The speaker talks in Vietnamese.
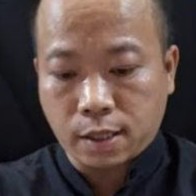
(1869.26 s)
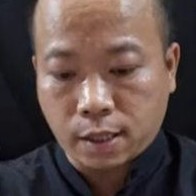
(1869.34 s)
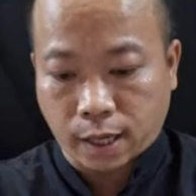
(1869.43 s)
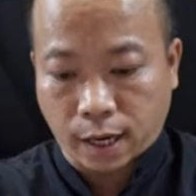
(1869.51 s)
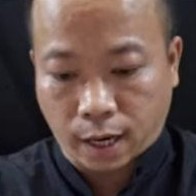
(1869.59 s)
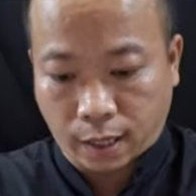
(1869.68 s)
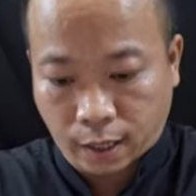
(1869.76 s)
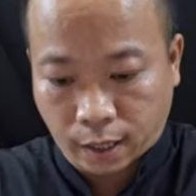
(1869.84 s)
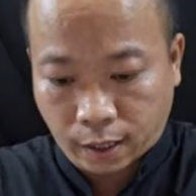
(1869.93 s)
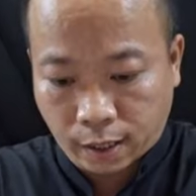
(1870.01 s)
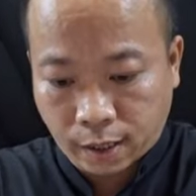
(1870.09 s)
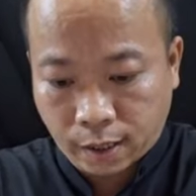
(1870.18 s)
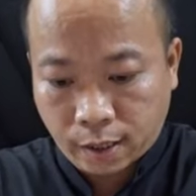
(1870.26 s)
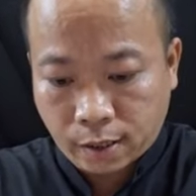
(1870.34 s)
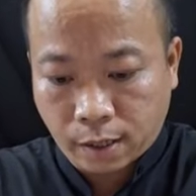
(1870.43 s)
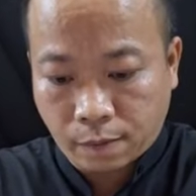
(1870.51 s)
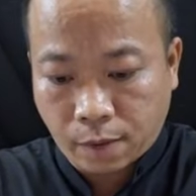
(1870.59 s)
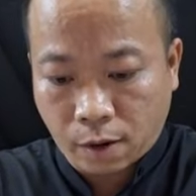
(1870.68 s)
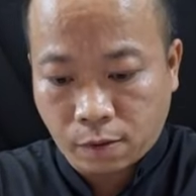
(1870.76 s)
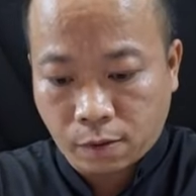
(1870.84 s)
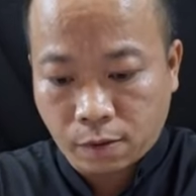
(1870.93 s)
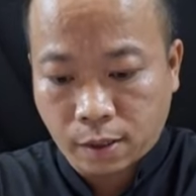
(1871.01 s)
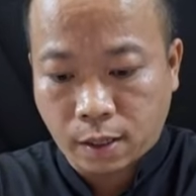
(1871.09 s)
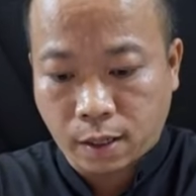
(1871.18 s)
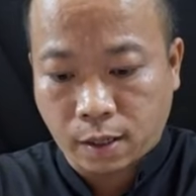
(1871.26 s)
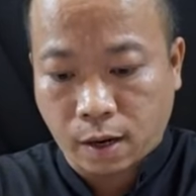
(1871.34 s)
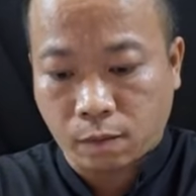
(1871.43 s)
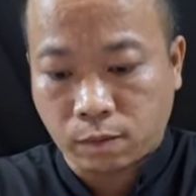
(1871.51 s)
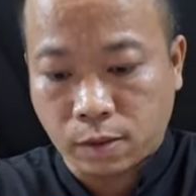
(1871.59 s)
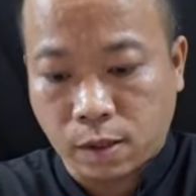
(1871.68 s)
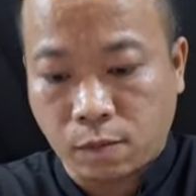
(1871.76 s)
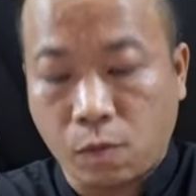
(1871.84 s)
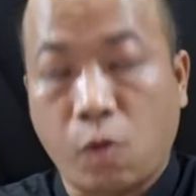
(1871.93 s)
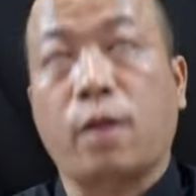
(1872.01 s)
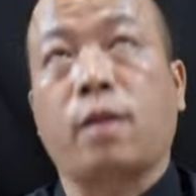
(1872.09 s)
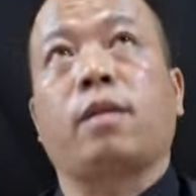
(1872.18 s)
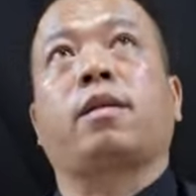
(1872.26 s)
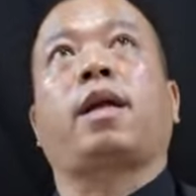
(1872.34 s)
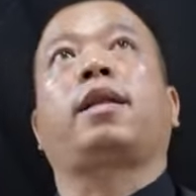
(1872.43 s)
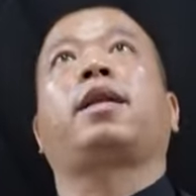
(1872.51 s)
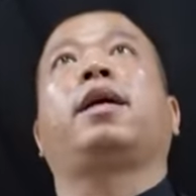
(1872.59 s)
những kẻ này thêm đau nên là nằm đừng buồn thành